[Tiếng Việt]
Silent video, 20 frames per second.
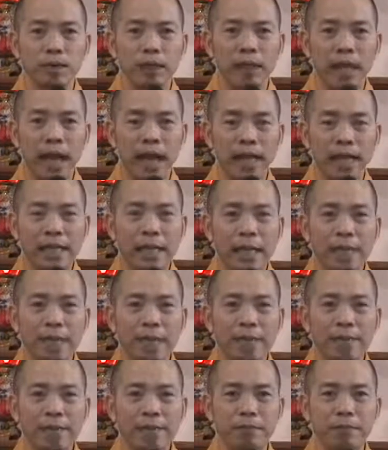Ngài Ka
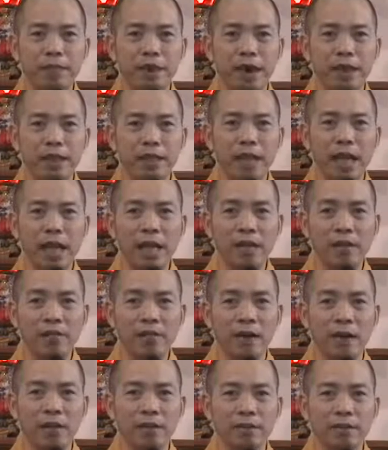Diếp phải thay
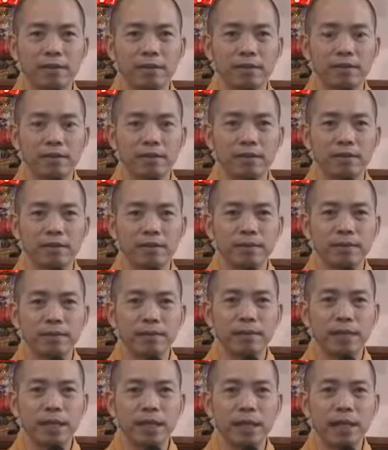Phật
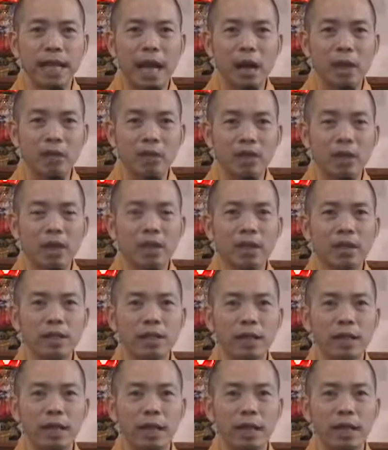để giáo giới
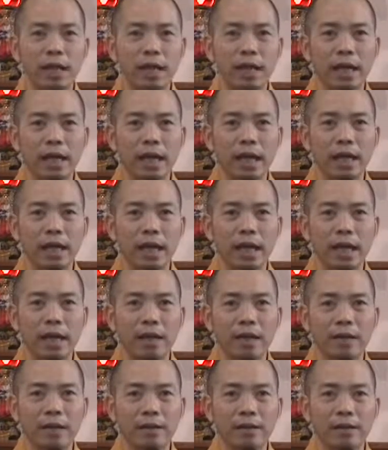với lại Ngài A
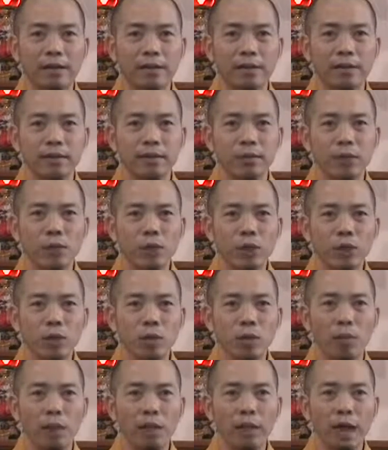Nan. Cuối
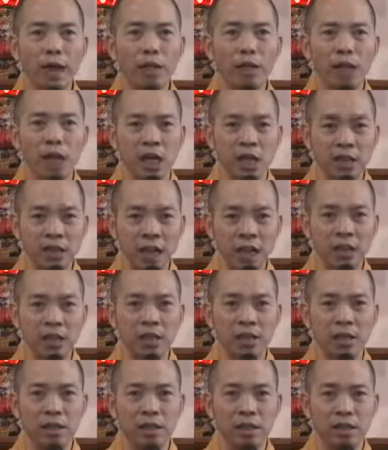cùng A Nan nhận ra
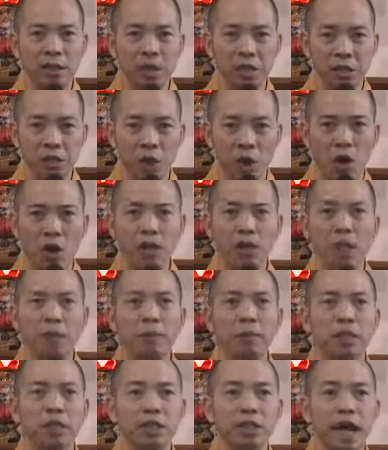được từ đó
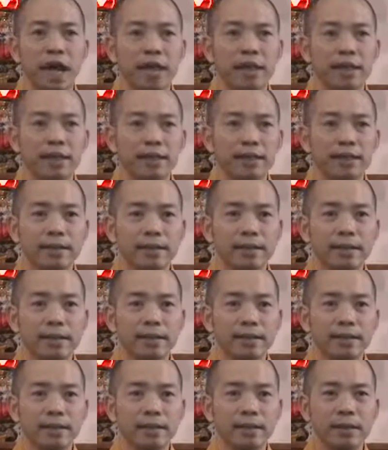nhờ mình sai.
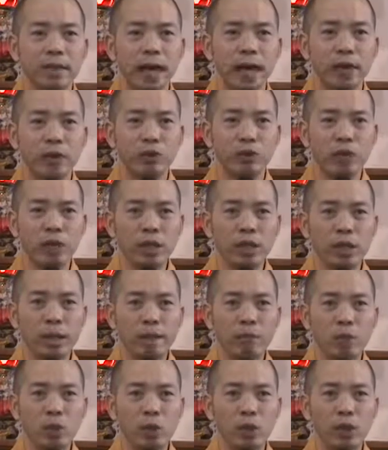Ngài chuyên
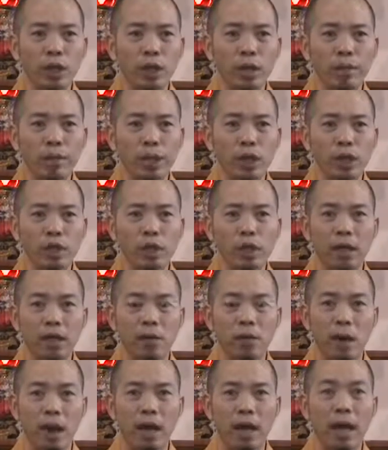tâm tu niệm để đắc
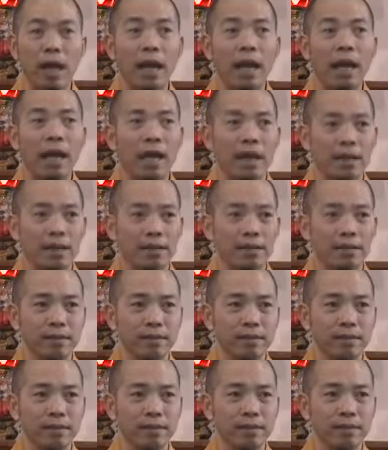quả A-la-hán.
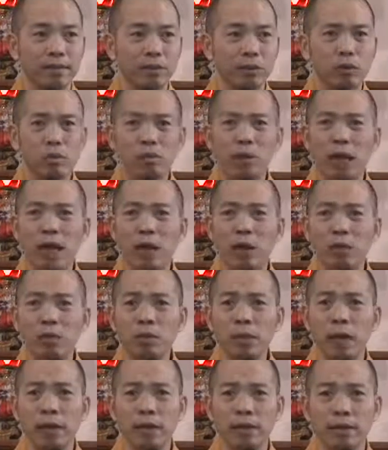Chúng ta
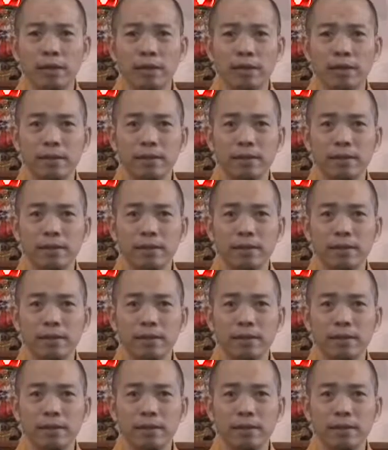cũng vậy.